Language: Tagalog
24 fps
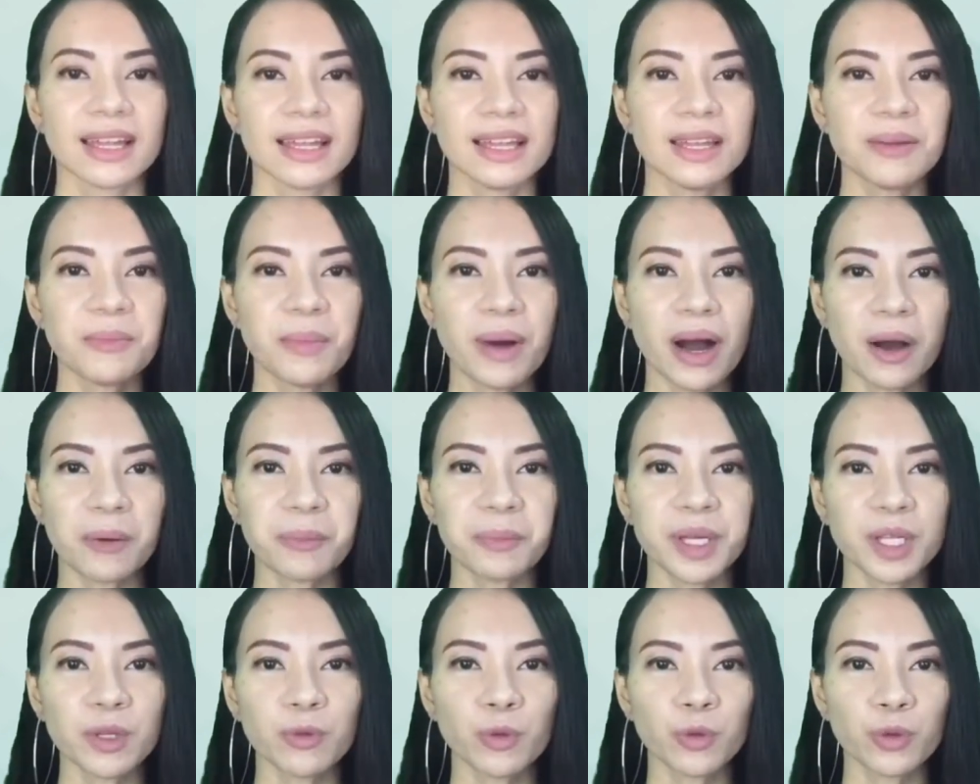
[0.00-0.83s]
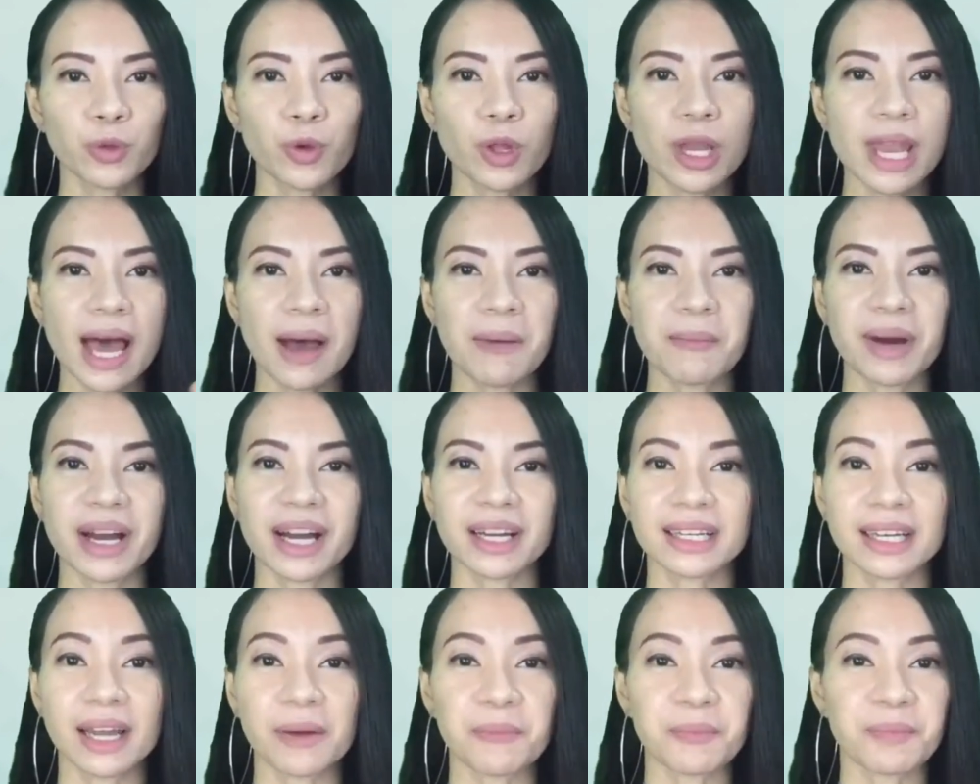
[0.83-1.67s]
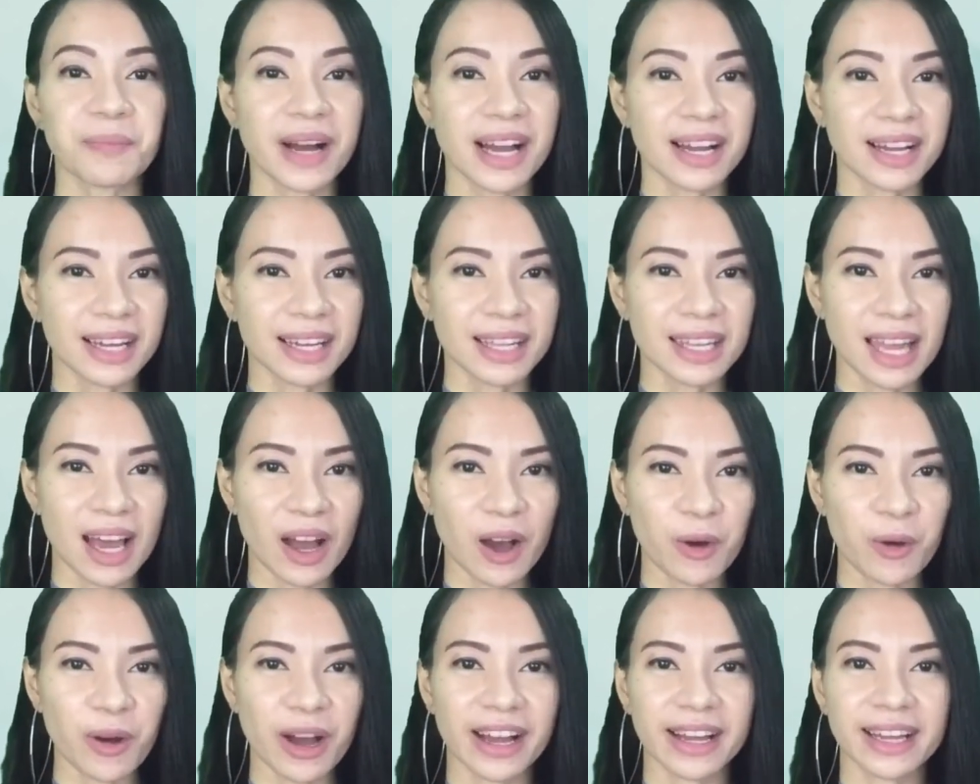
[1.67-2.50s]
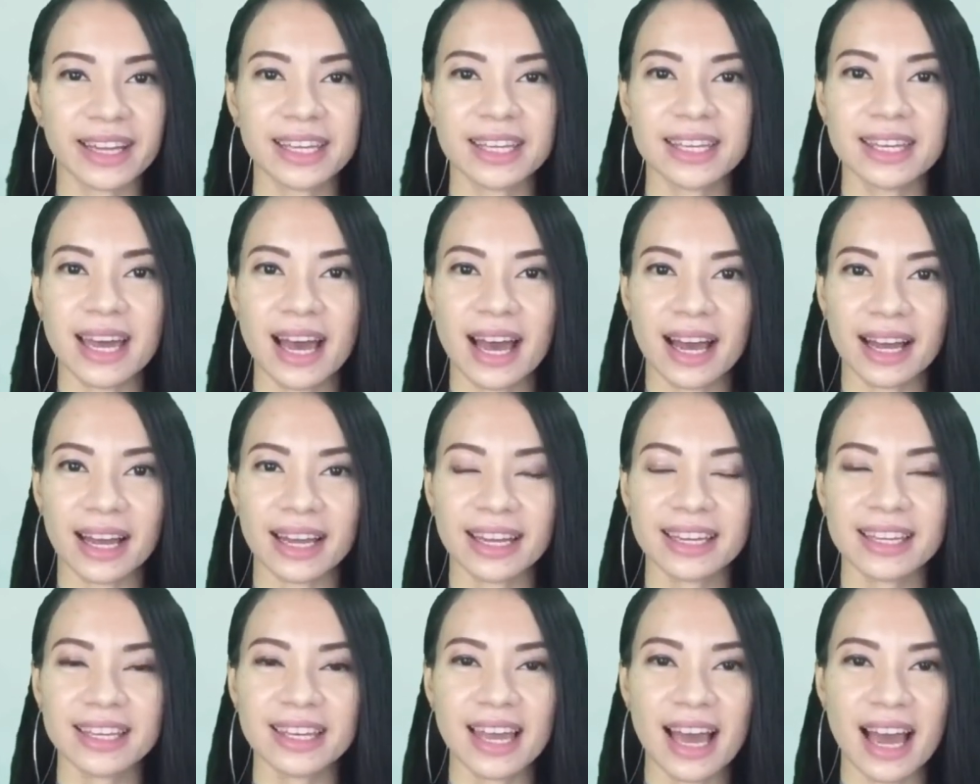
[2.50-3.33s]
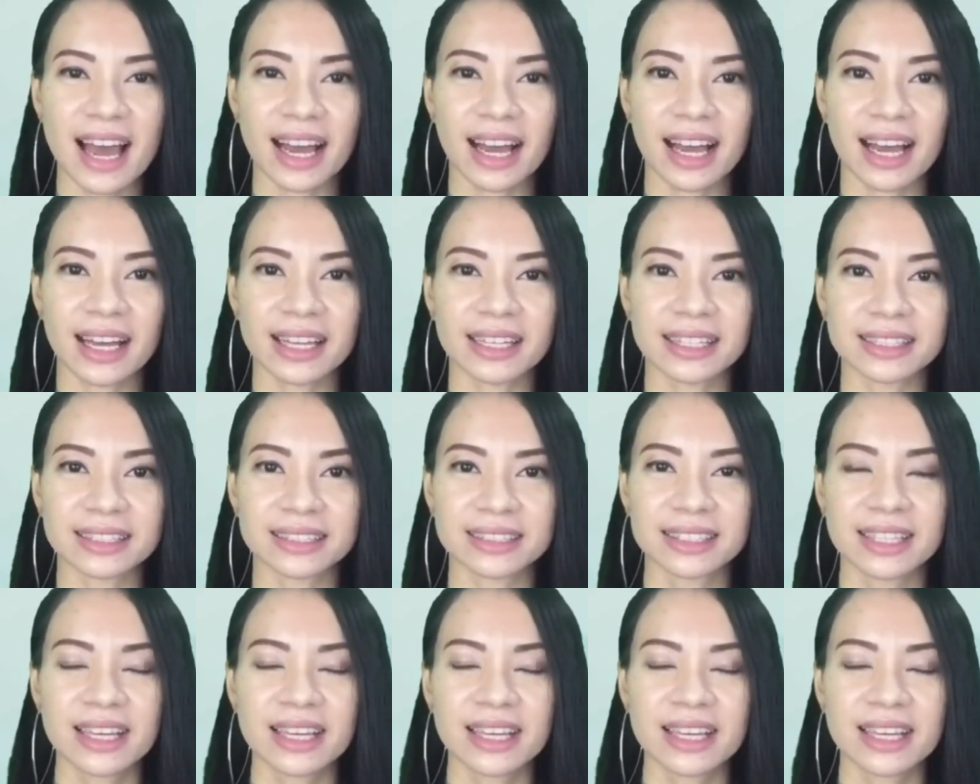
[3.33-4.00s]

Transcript: Limang minuto lamang ng paggalaw ang kinakailangan.